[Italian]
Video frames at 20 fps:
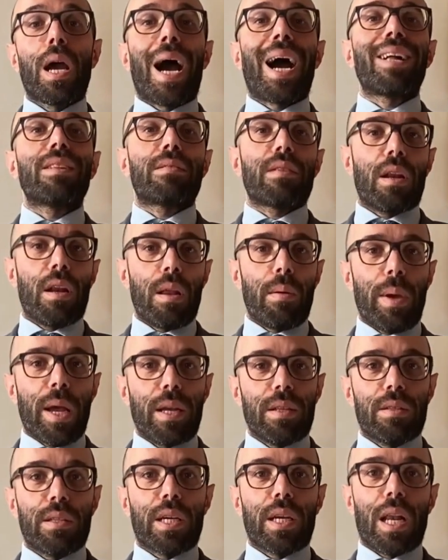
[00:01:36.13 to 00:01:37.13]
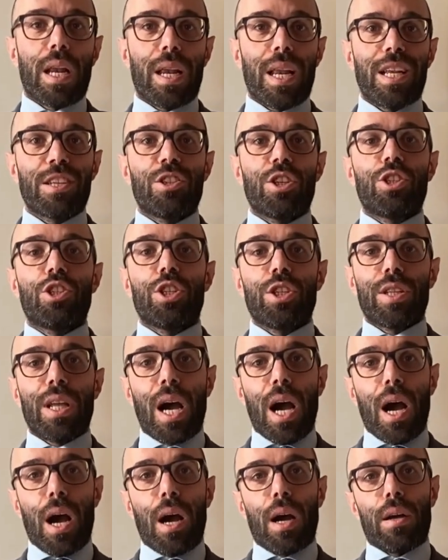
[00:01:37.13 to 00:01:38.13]
Altri elementi che la legge ci
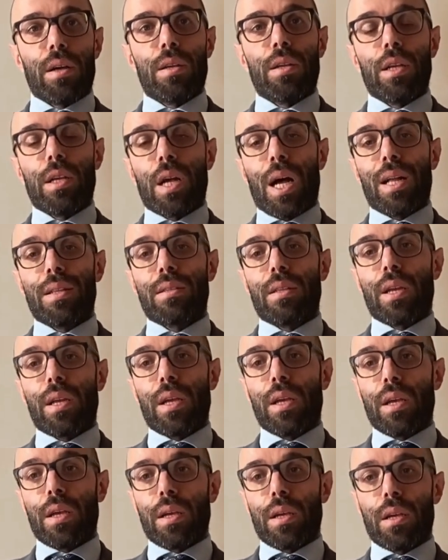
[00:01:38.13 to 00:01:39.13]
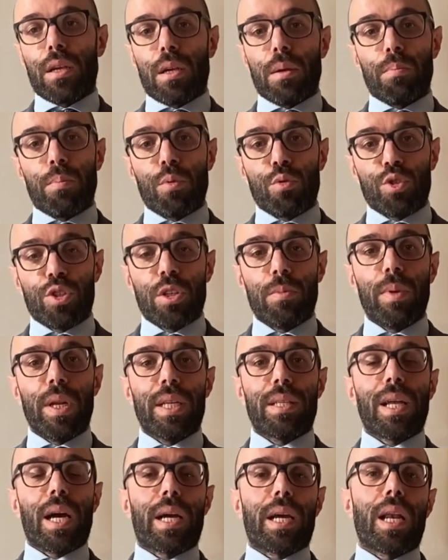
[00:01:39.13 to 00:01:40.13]
dà, altre eh,
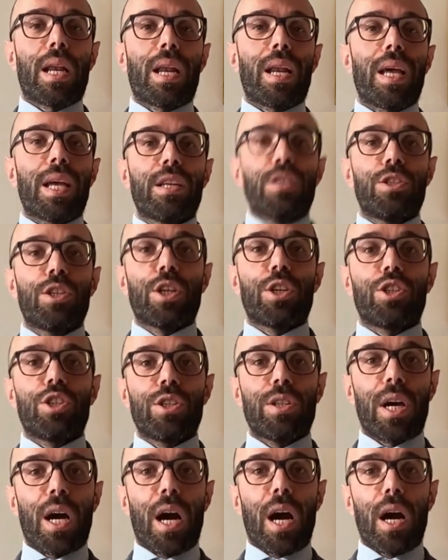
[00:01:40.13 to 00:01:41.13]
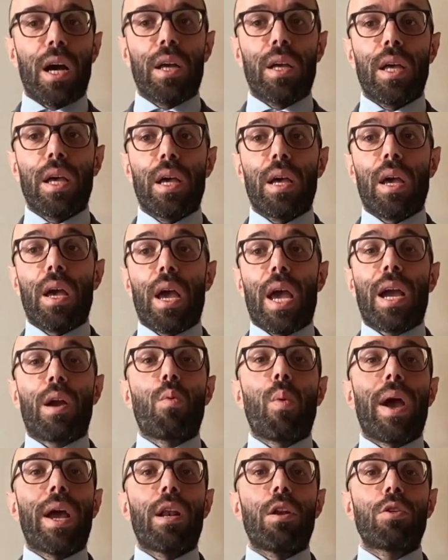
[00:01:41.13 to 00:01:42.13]
possibilità che la legge ci dà, è
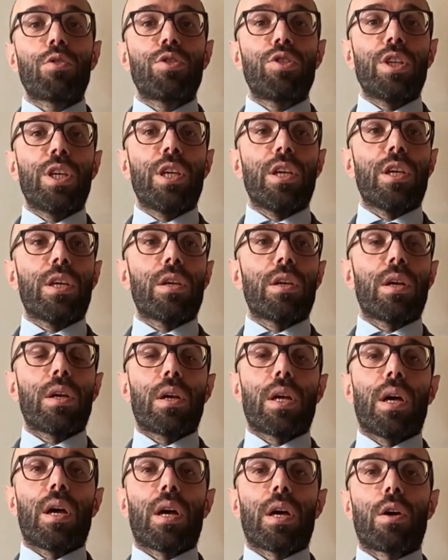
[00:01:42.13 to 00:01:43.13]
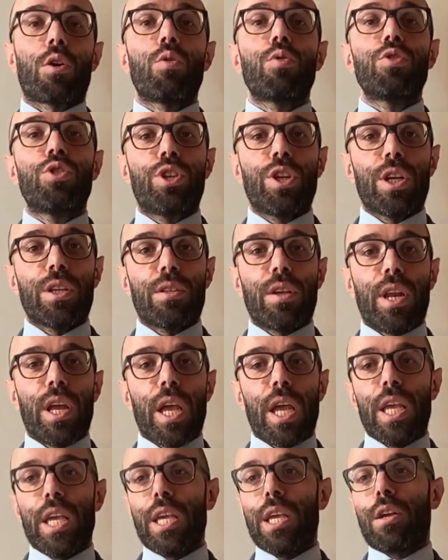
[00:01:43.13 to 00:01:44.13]
quello di eh,
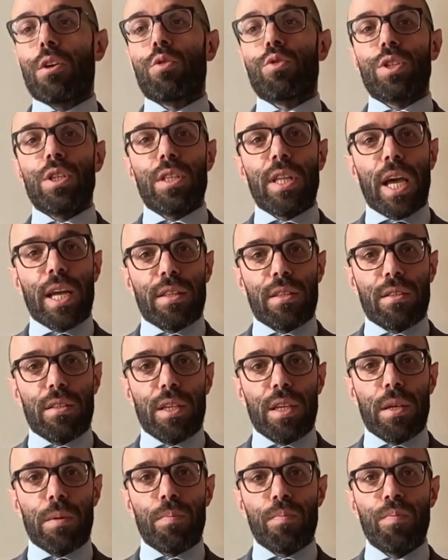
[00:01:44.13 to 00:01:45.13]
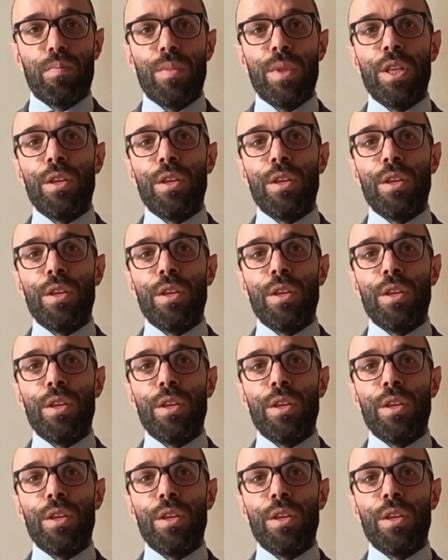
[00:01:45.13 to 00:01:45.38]
concedere i cosiddetti